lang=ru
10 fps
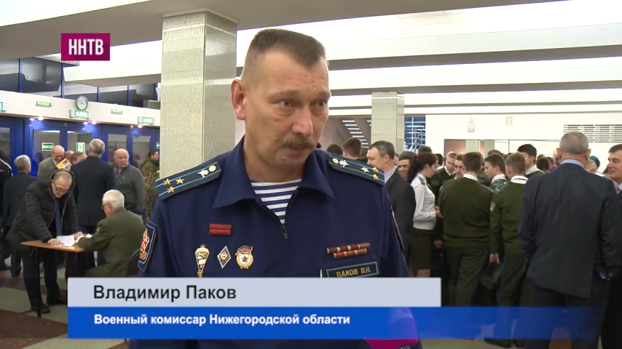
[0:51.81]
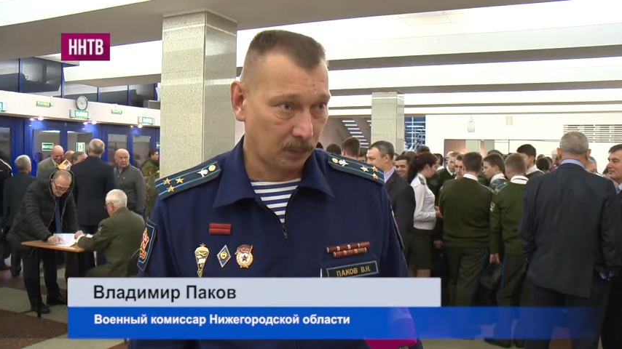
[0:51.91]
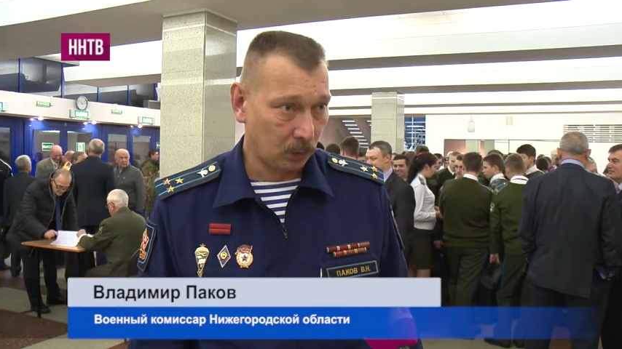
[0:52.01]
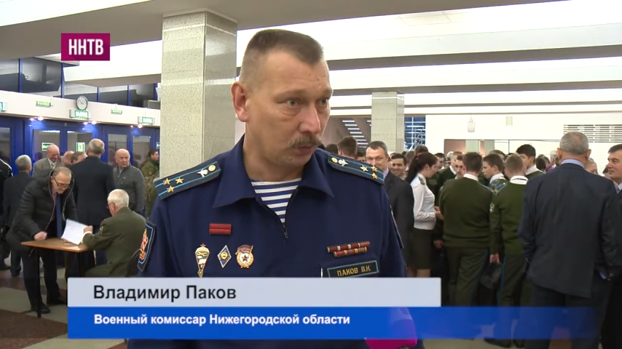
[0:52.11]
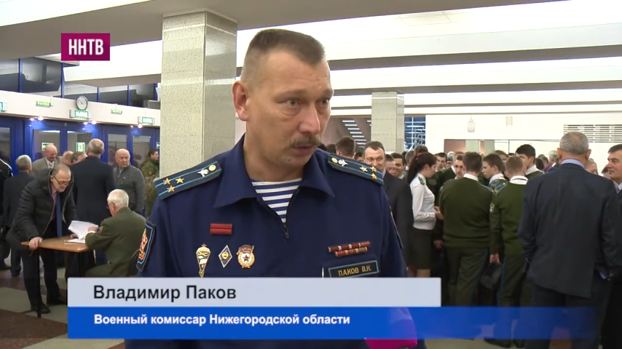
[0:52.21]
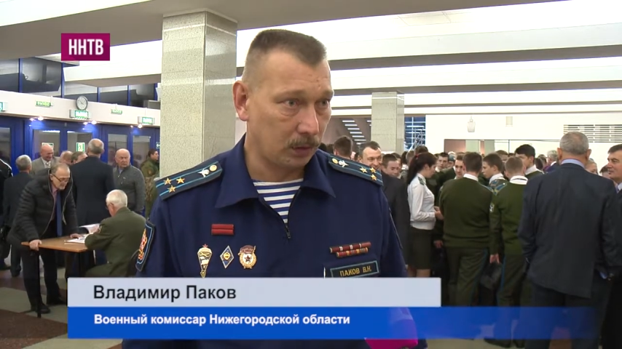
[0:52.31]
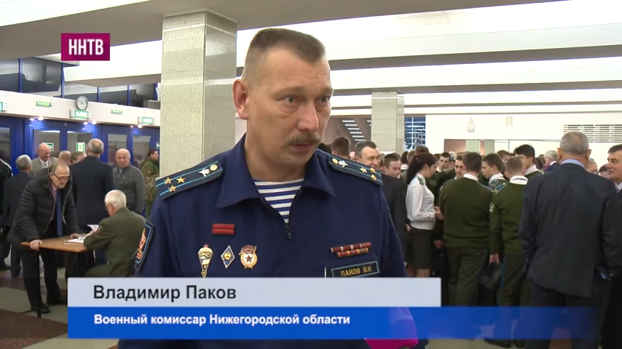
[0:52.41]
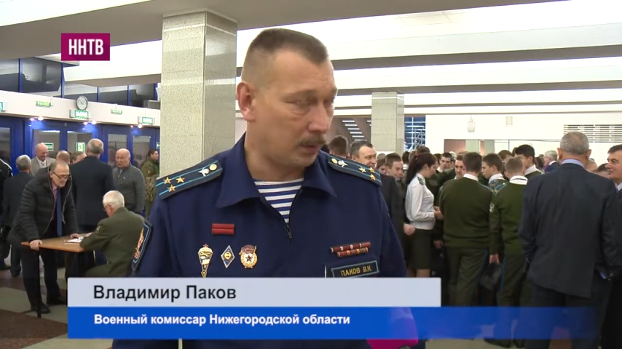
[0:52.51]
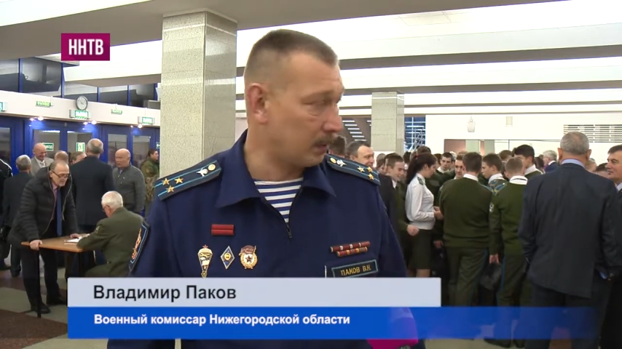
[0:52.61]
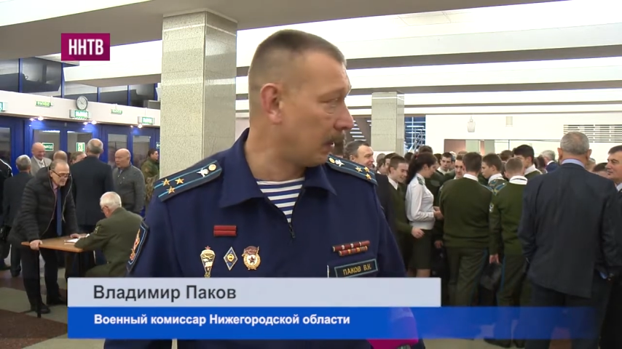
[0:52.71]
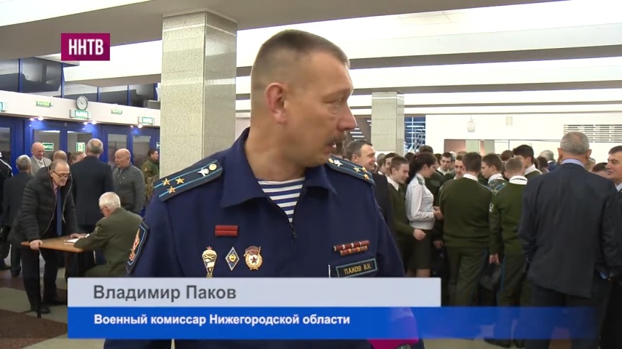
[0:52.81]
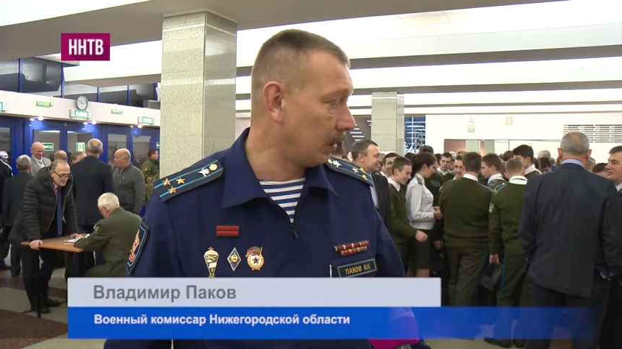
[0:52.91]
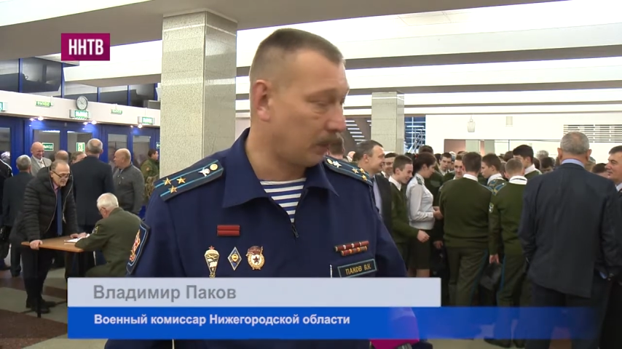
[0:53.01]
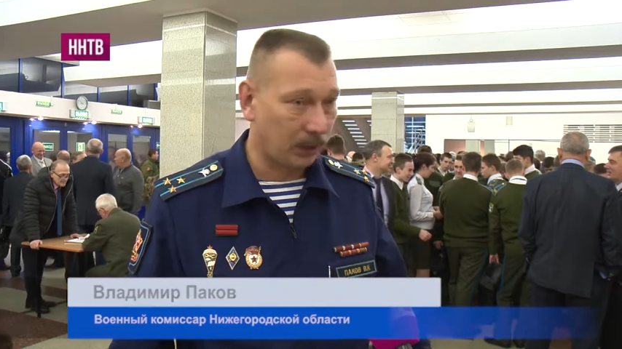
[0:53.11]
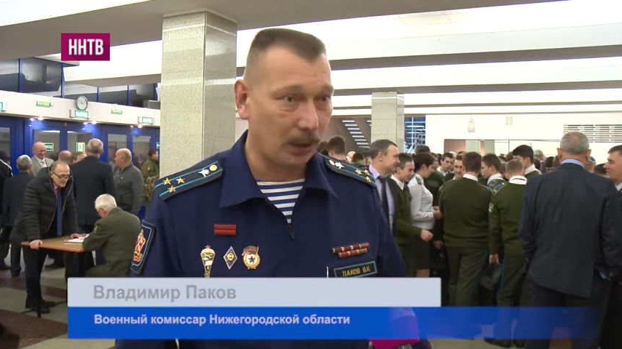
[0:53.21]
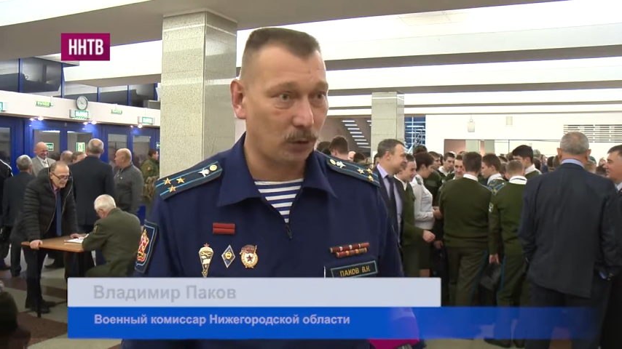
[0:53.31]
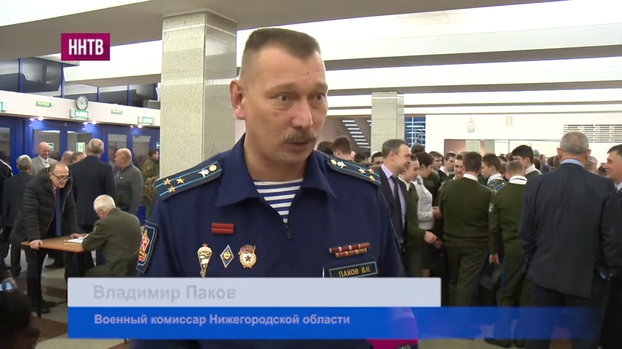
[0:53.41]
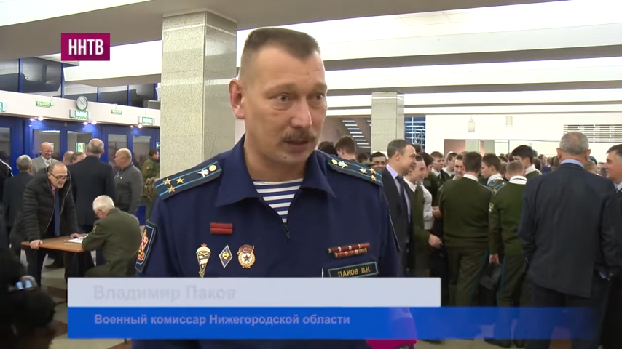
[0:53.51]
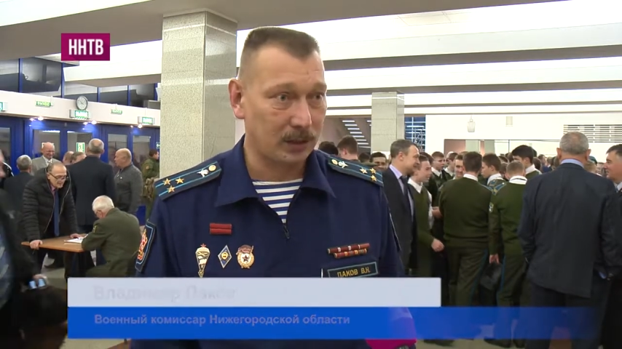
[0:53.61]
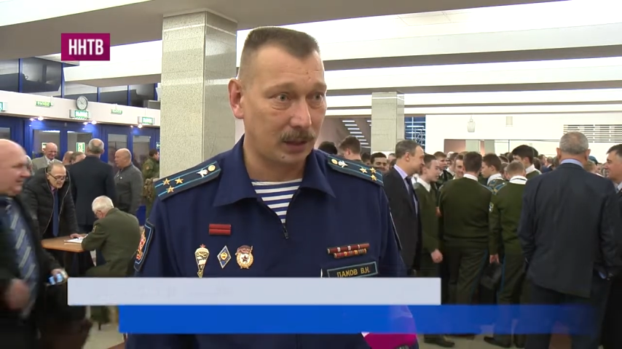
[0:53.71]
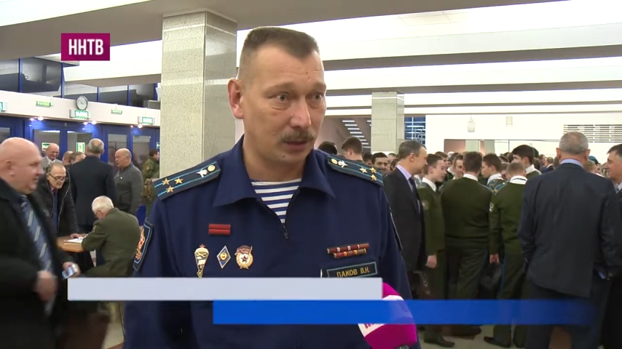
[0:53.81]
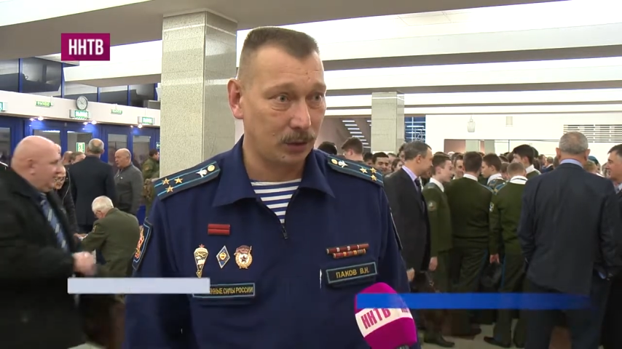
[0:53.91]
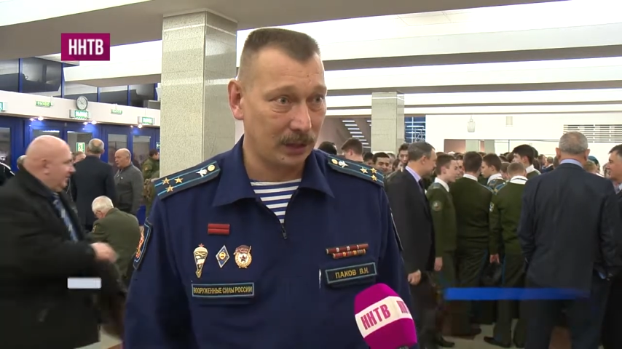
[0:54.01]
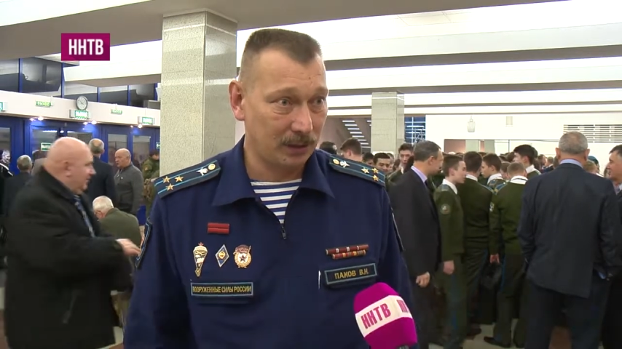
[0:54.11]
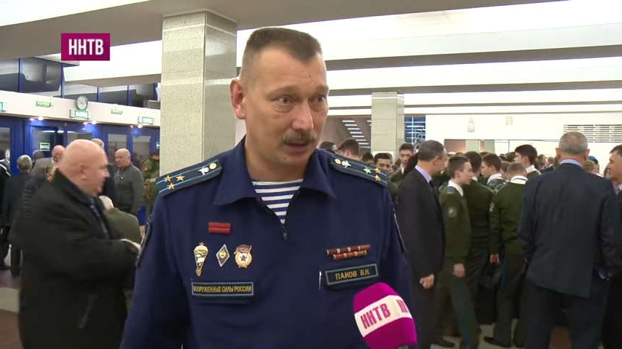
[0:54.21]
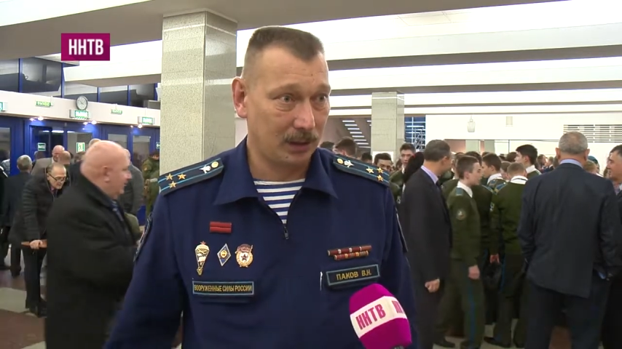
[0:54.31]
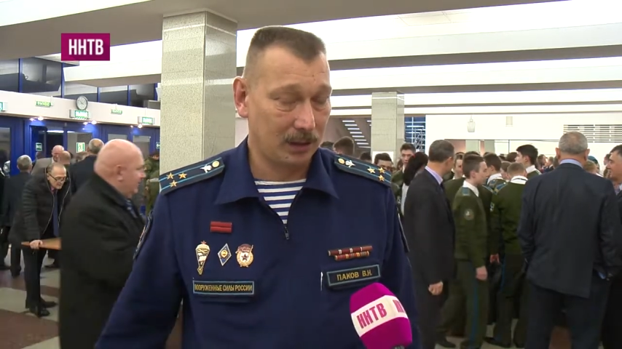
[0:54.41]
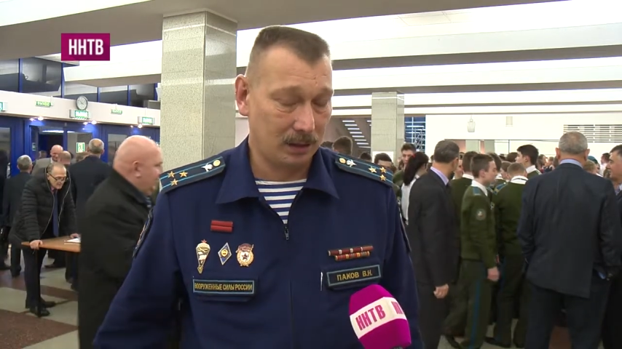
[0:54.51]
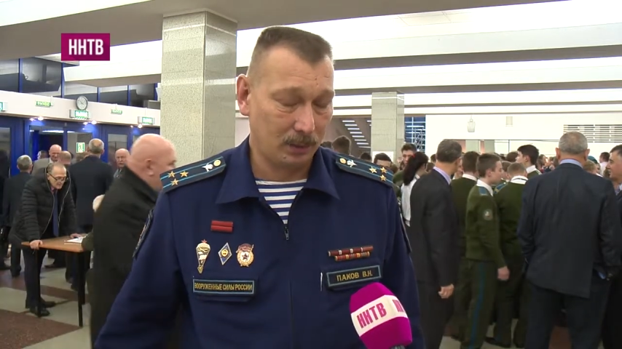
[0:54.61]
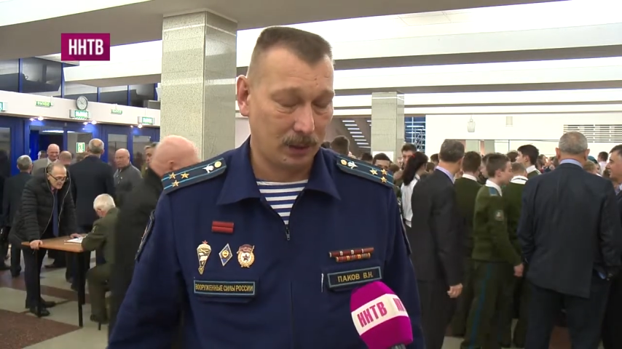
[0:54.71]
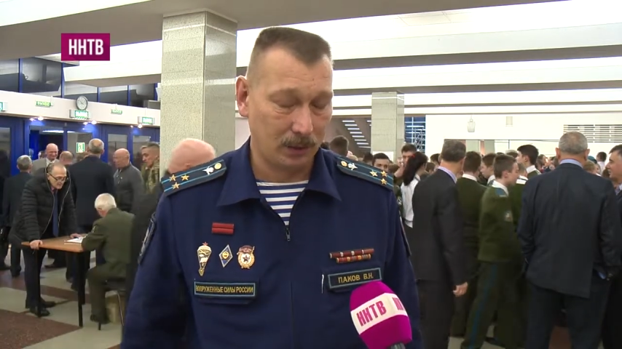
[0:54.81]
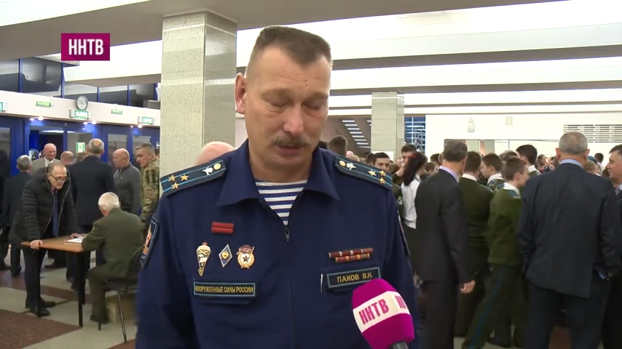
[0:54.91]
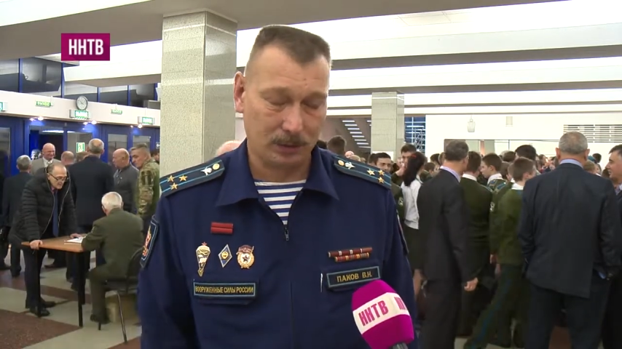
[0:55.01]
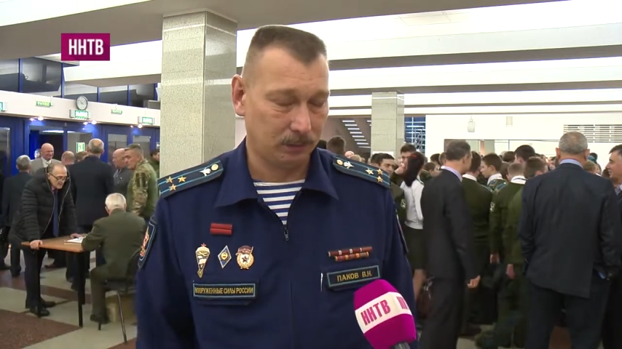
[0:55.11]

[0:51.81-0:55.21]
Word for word: Ну и посмотрите, по какому настроению да, ветераны собираются.